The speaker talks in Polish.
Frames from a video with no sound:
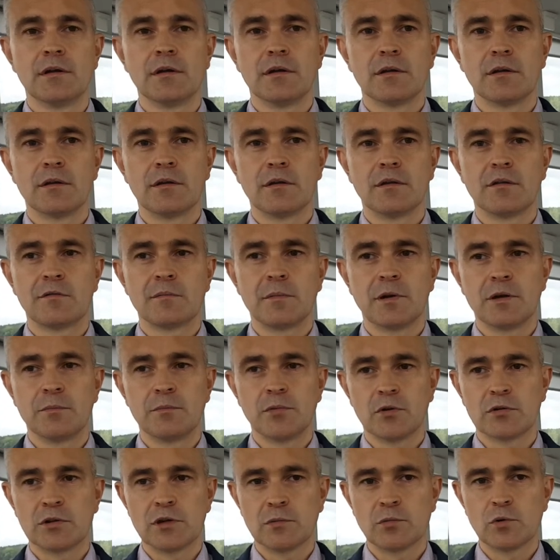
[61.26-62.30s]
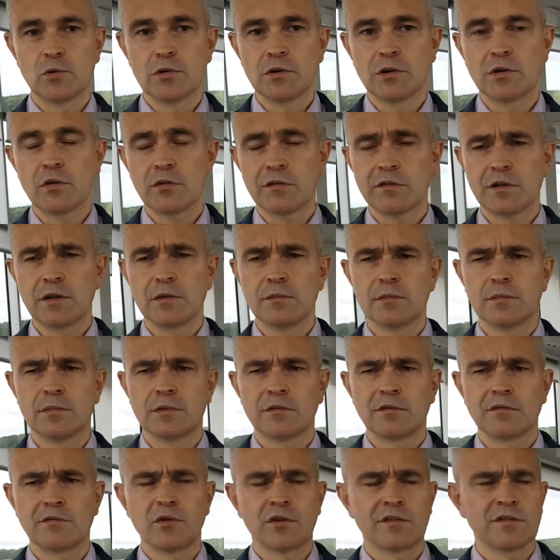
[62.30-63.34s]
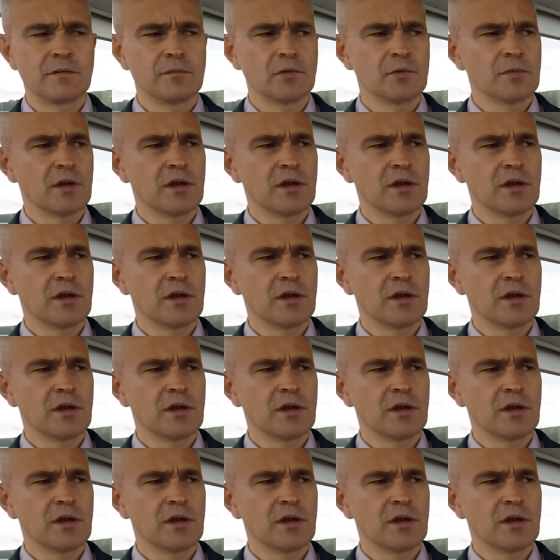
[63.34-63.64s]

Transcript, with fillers: E, z panem Piotrem Kulikowskim, z władzami